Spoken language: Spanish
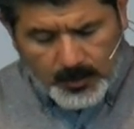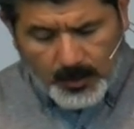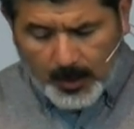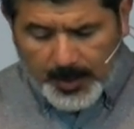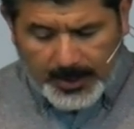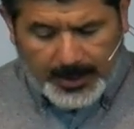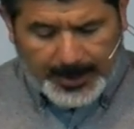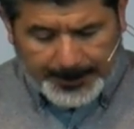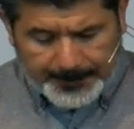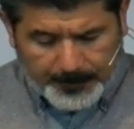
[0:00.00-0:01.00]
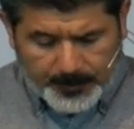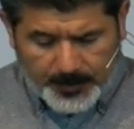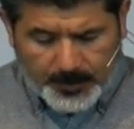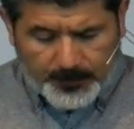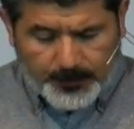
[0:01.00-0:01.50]
un hombre que
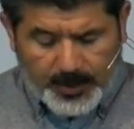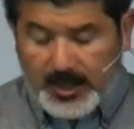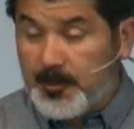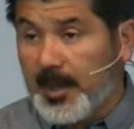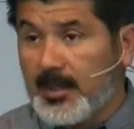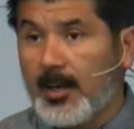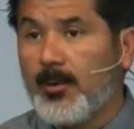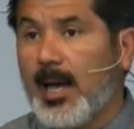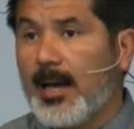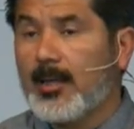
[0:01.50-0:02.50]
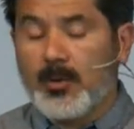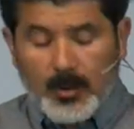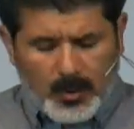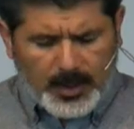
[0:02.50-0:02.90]
fue espectacular en todo